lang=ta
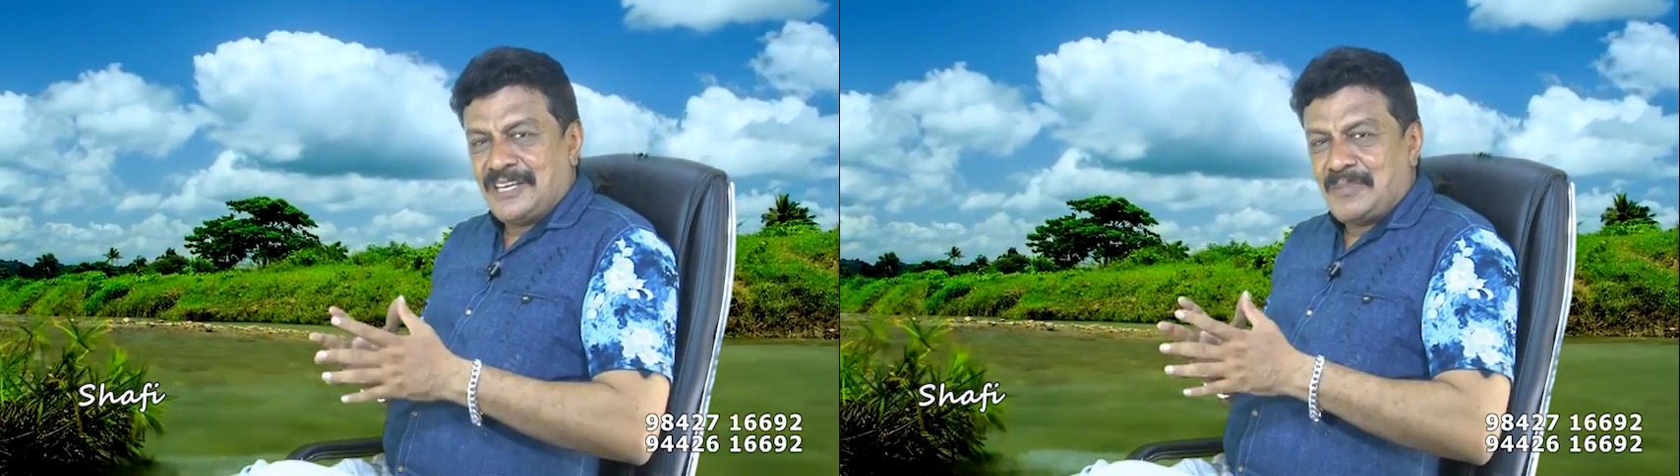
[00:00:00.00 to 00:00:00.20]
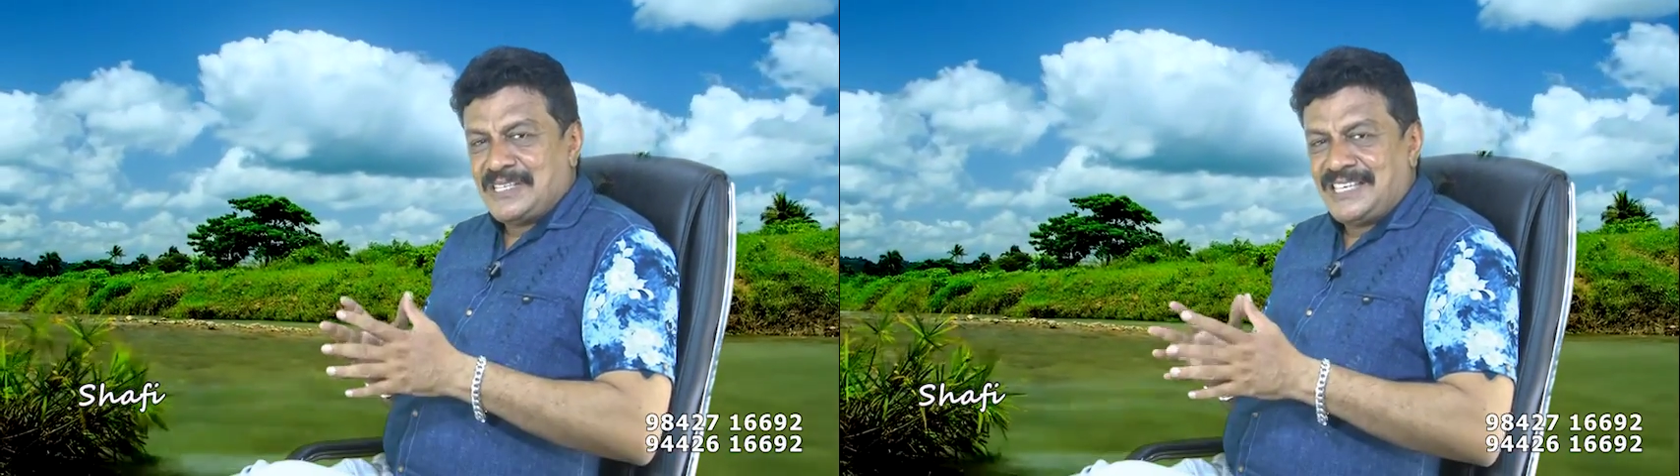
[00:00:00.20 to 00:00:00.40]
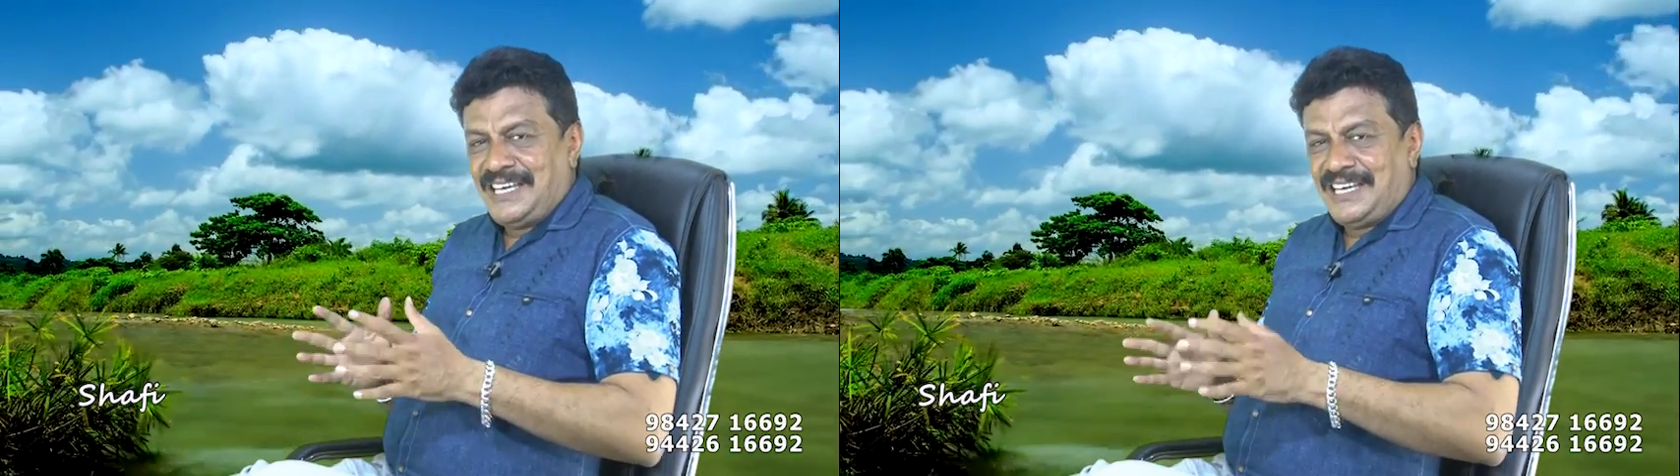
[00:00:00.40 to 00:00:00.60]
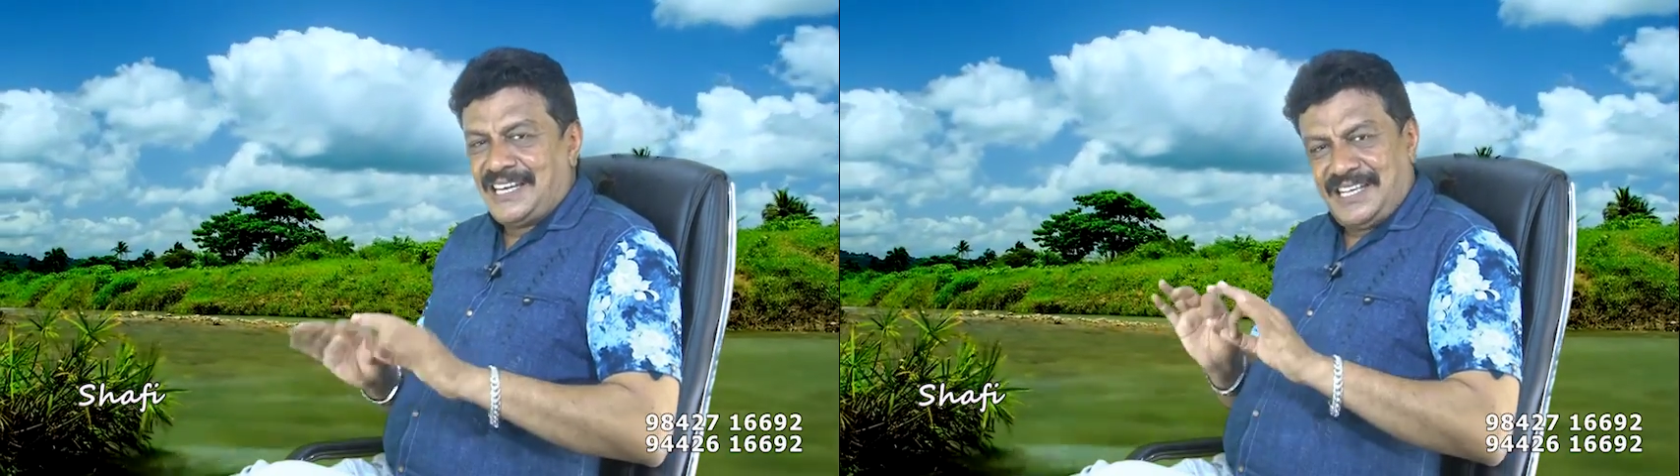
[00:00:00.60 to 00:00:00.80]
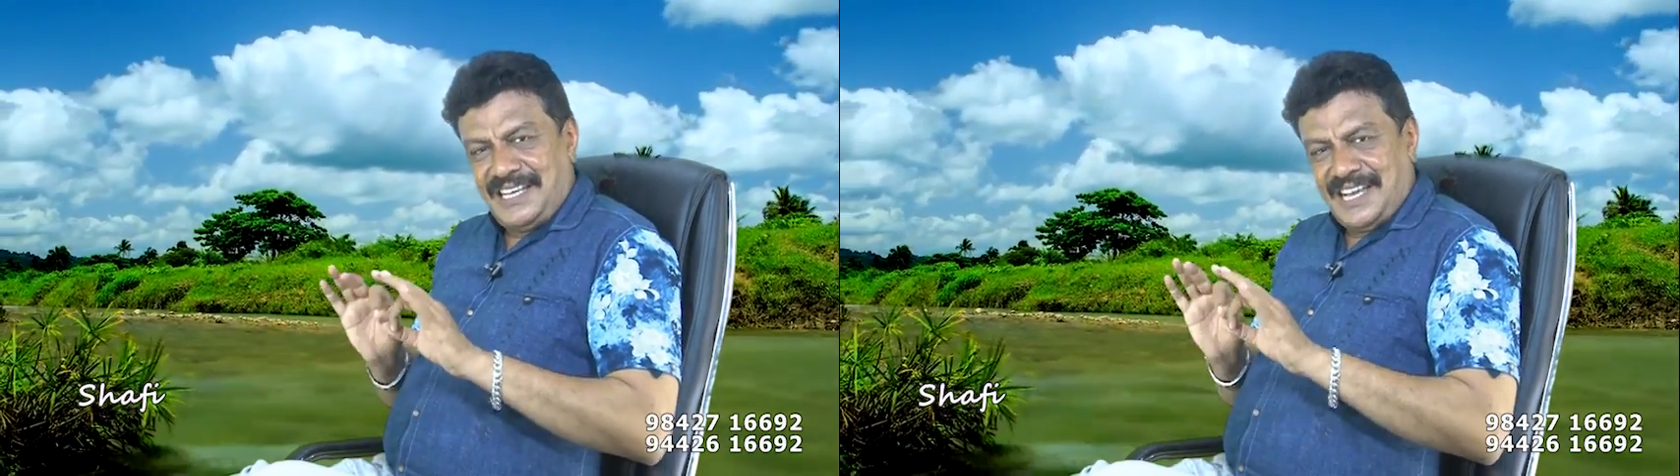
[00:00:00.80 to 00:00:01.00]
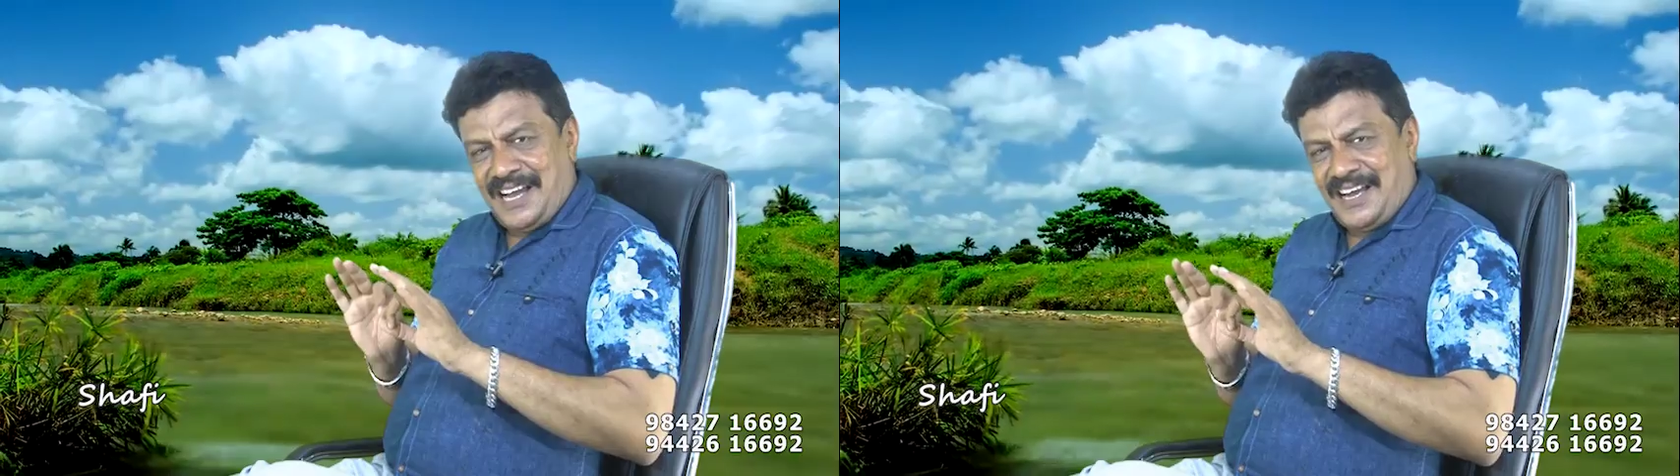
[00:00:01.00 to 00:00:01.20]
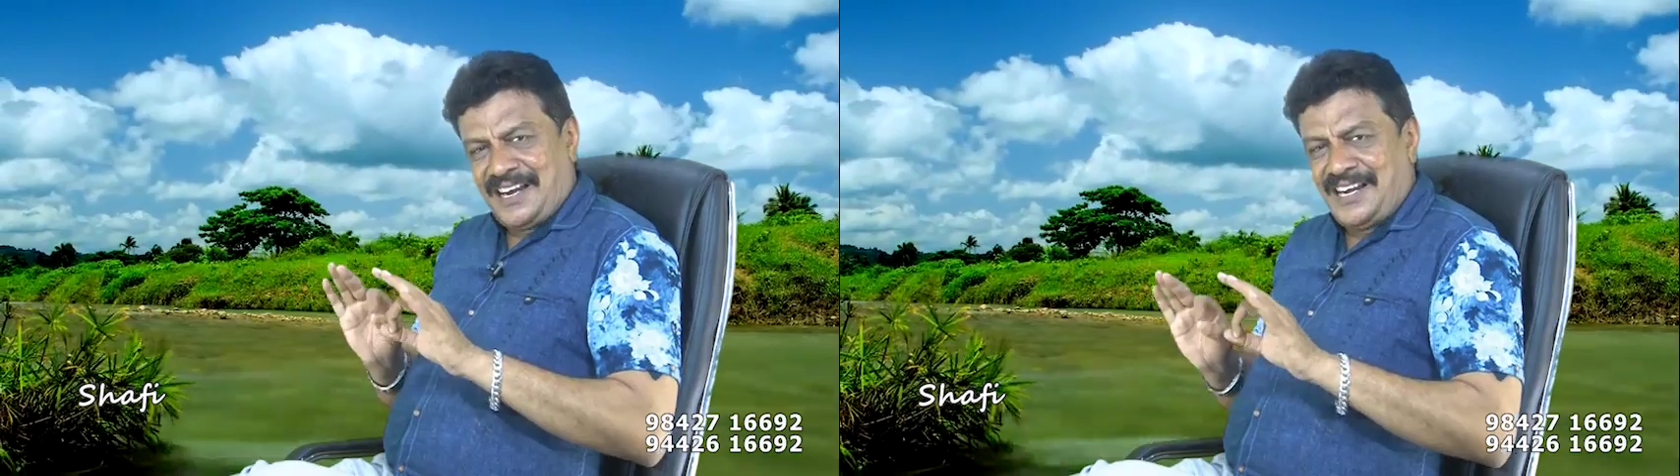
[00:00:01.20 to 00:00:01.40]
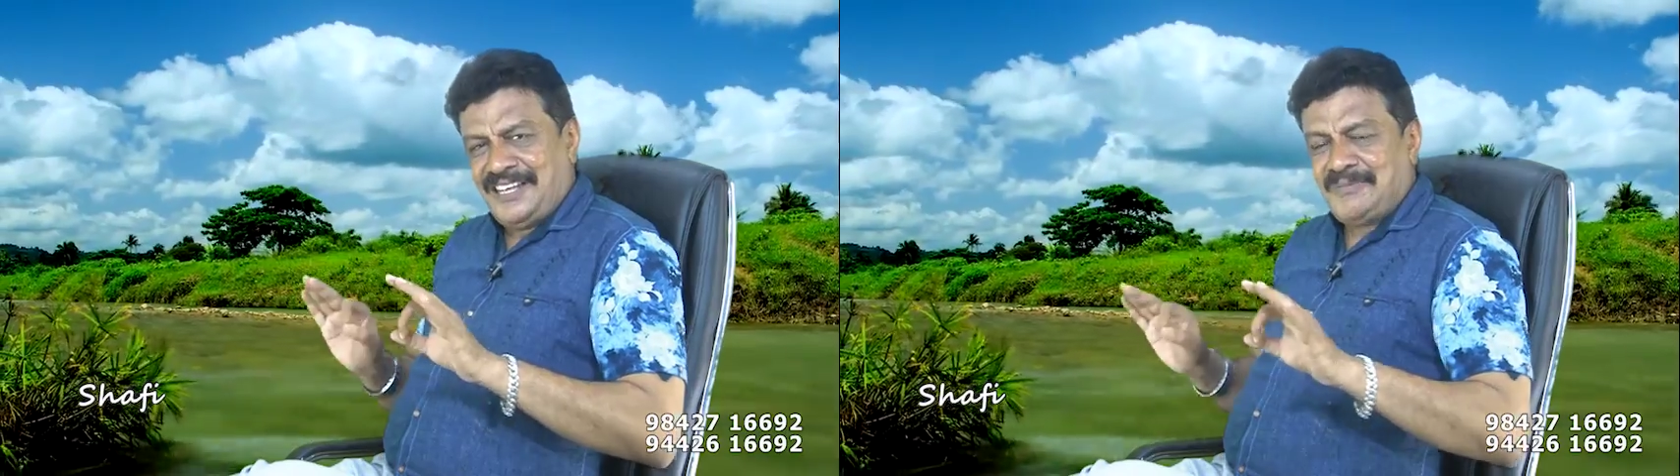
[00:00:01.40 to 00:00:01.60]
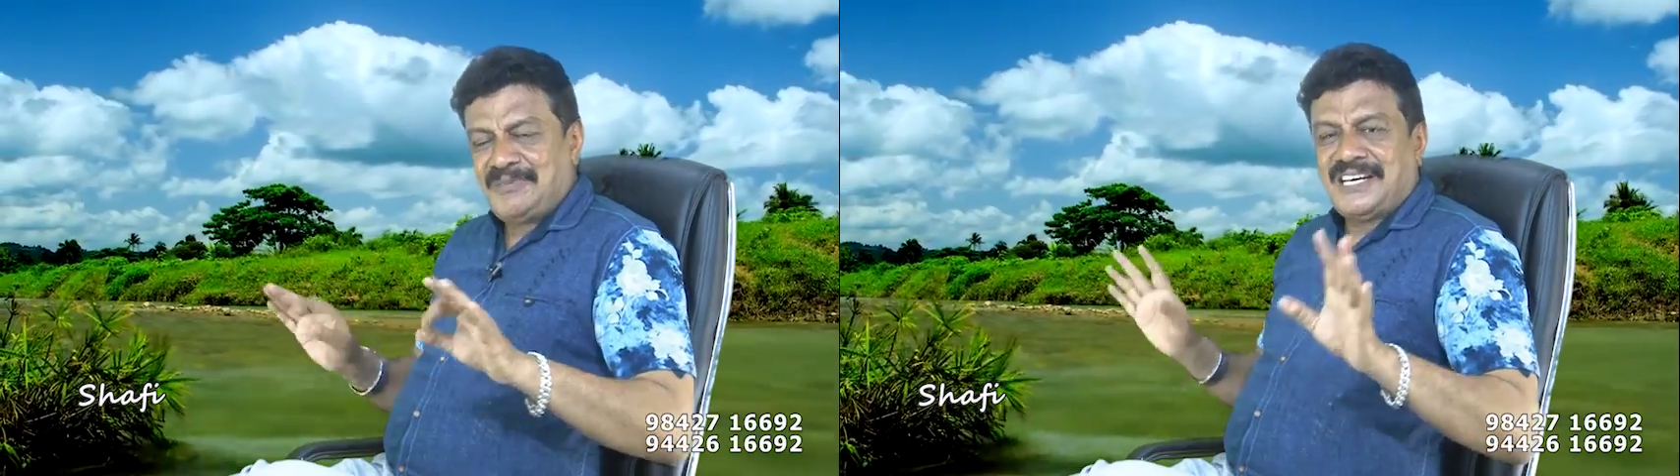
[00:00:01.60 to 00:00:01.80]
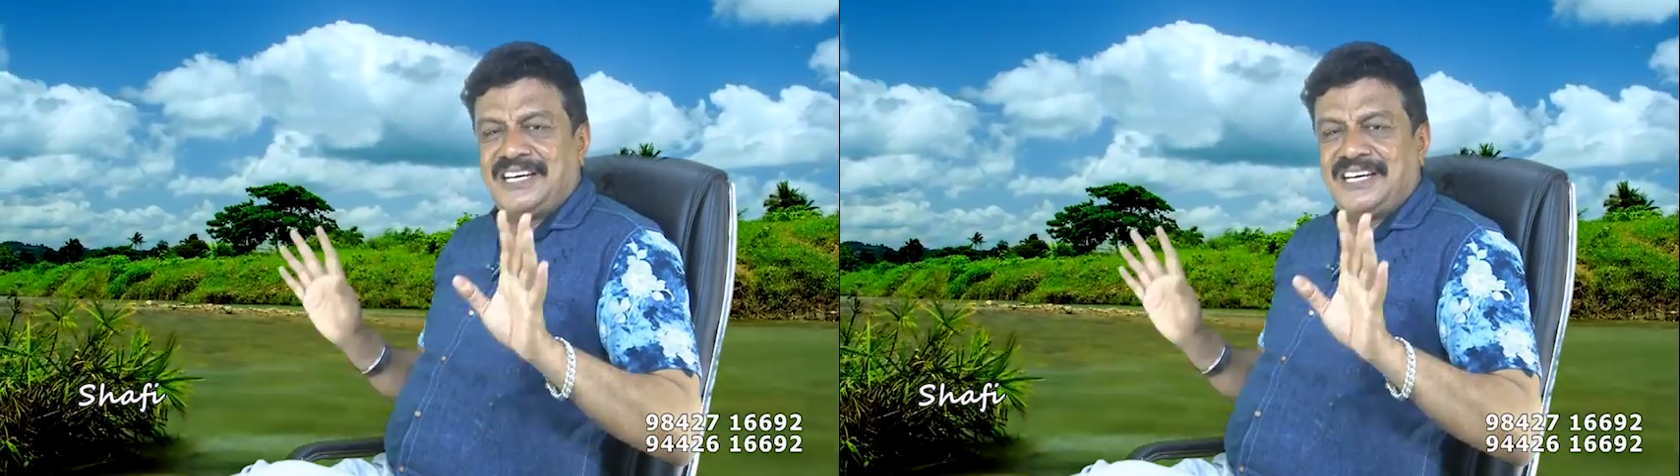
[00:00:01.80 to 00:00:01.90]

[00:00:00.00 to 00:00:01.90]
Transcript: நம்ம ஜெயிக்கிறத யாராலையும்